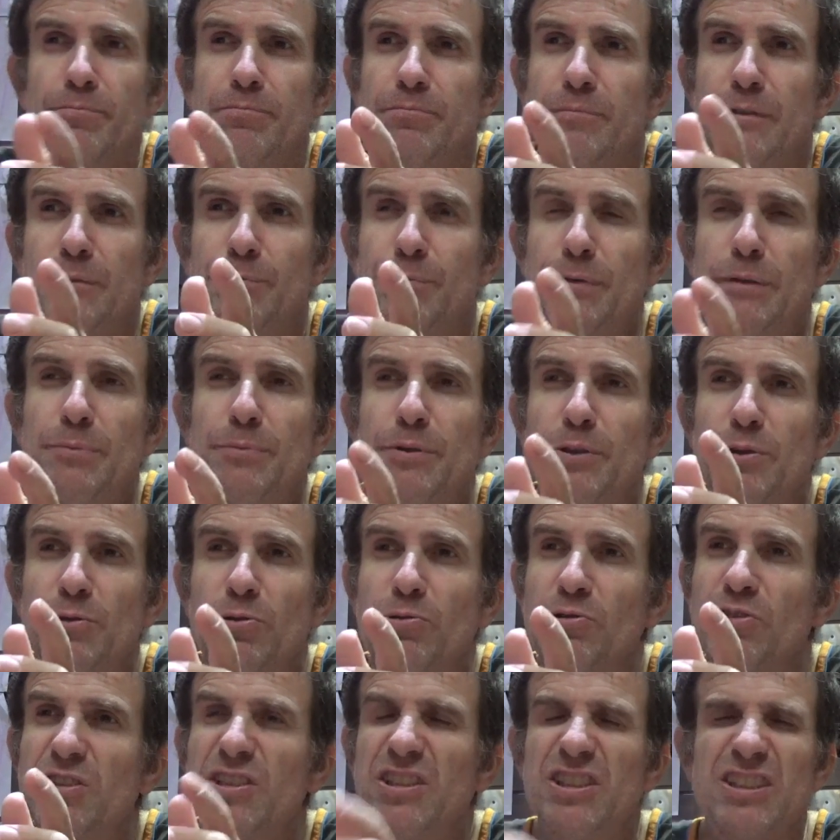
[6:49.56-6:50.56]
i primi
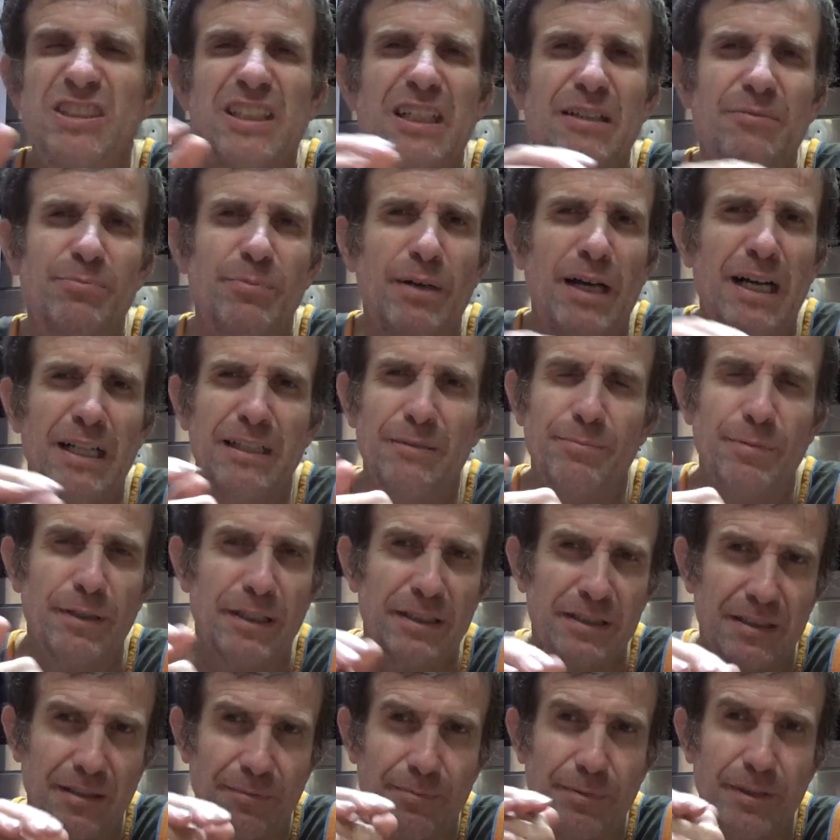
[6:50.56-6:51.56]
giorni di star male,
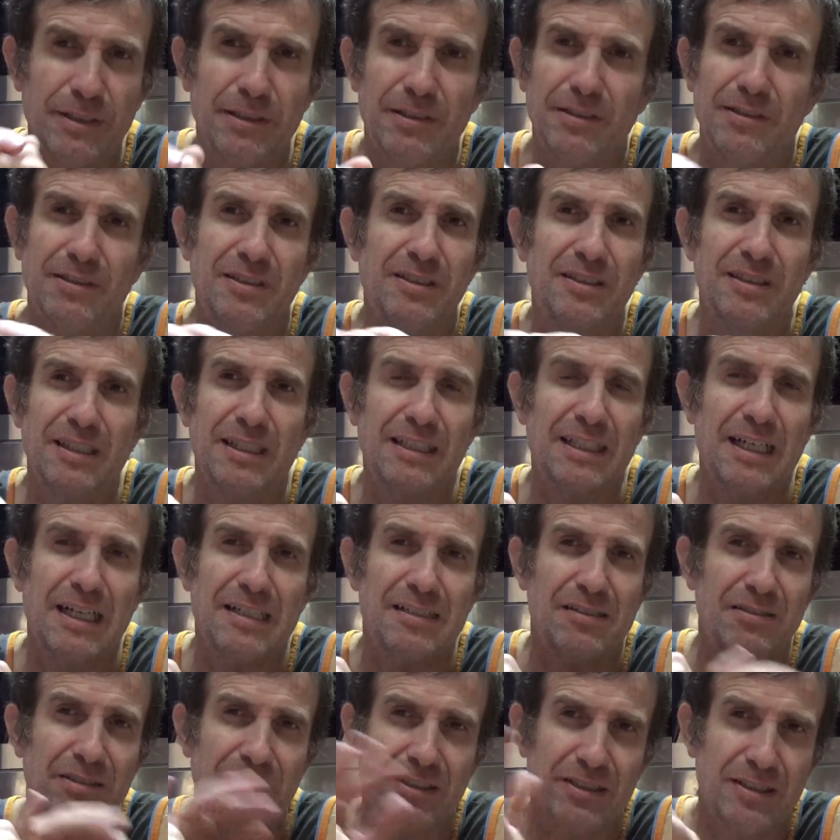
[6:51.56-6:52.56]
perché sapete si sta a
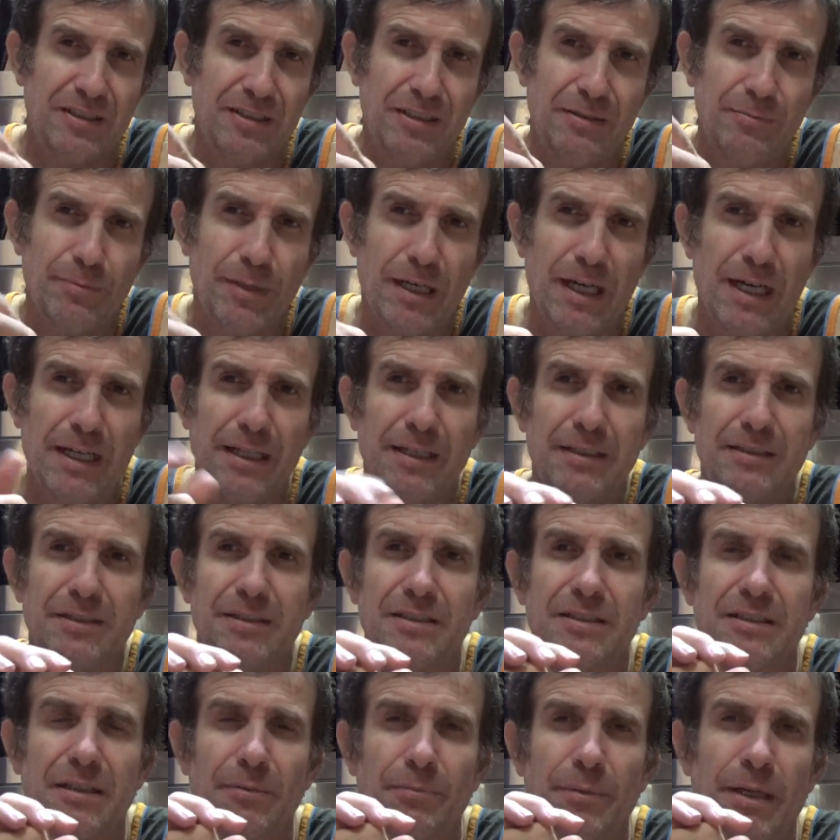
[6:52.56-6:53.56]
casa una settimana, si
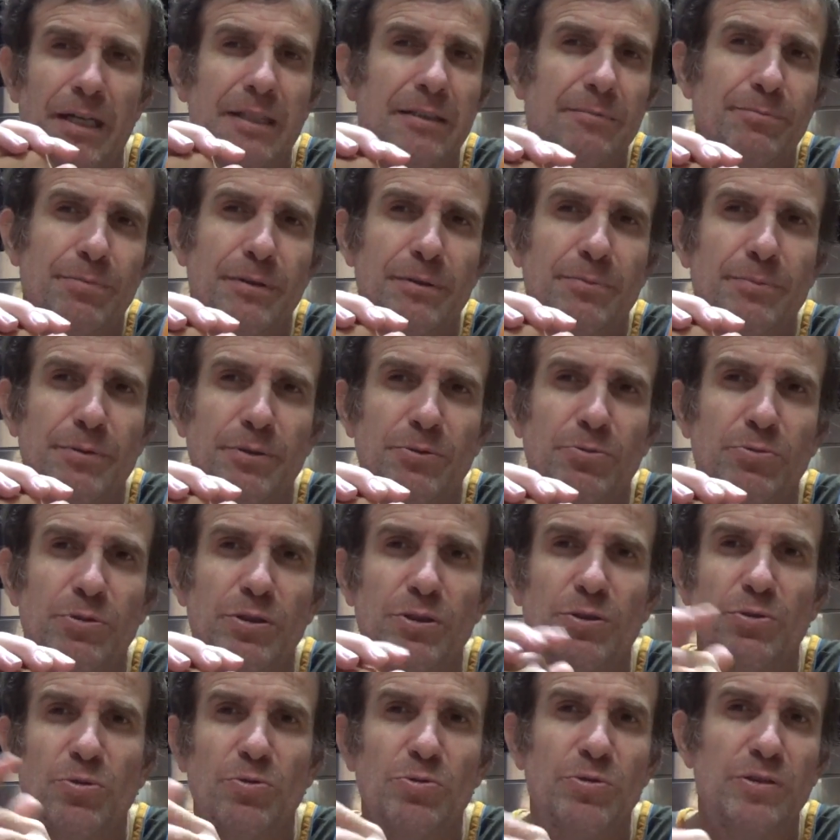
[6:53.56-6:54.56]
sta male i primi due
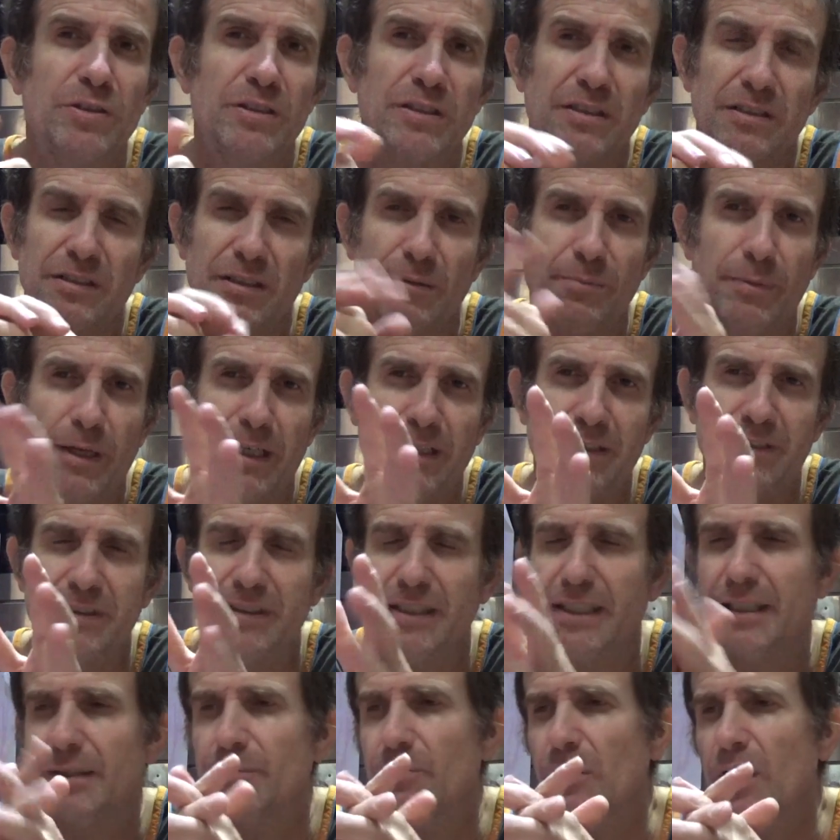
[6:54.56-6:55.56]
giorni che da
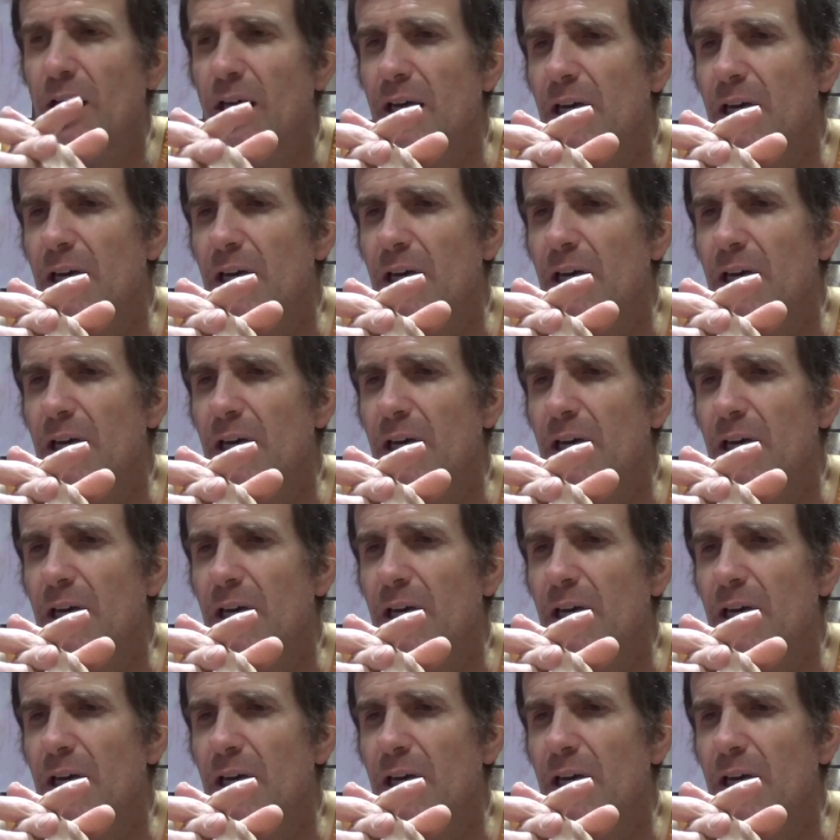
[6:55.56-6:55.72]
bestia,